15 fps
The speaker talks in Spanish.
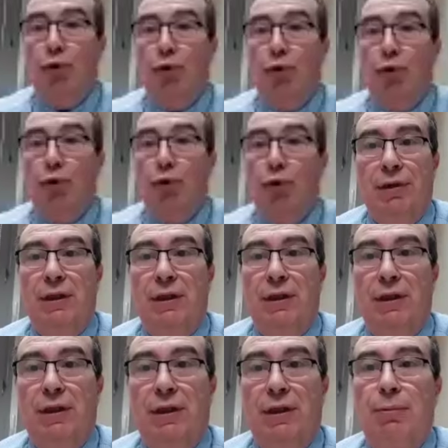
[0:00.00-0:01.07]
dibujo,
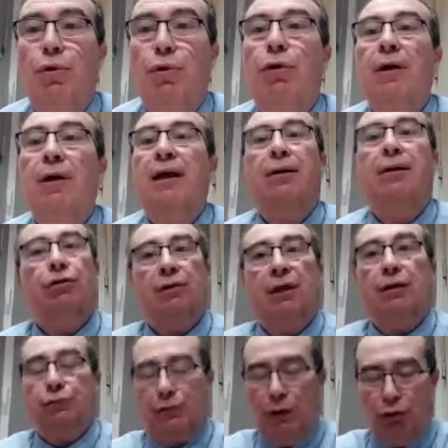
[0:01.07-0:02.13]
dibujo en, los, en los
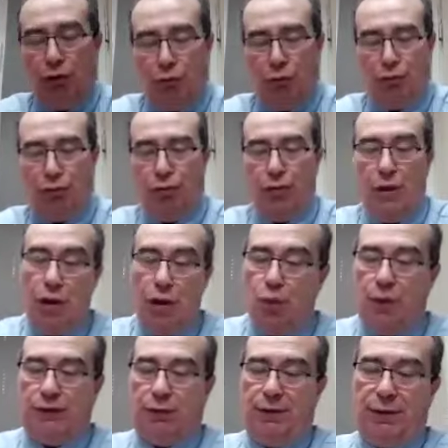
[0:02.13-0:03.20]
cinco cursos,
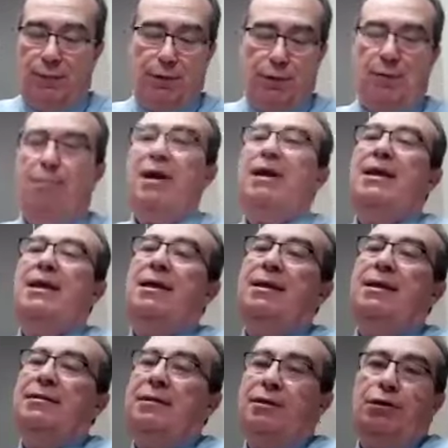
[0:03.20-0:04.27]
cuatro veces por semana
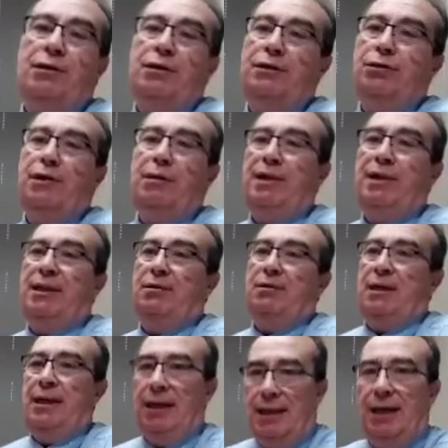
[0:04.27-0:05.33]
en sesiones de hora y media.
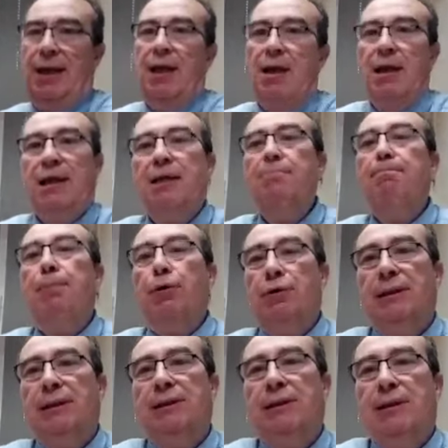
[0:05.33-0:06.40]
O sea, era
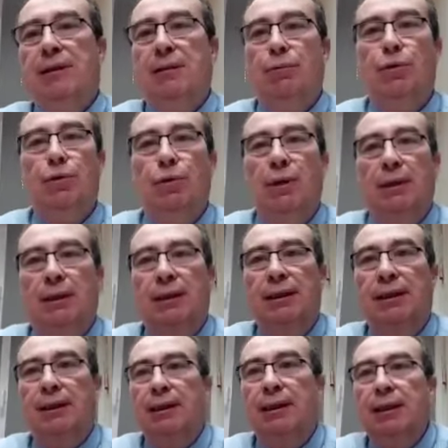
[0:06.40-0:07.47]
importante el dibujo
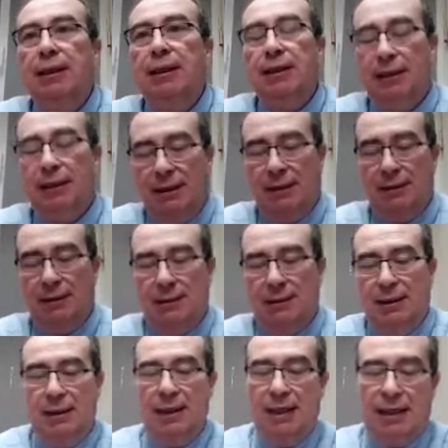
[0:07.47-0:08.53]
en,
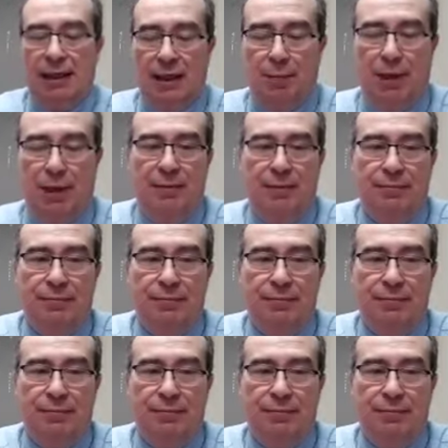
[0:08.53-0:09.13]
la academia.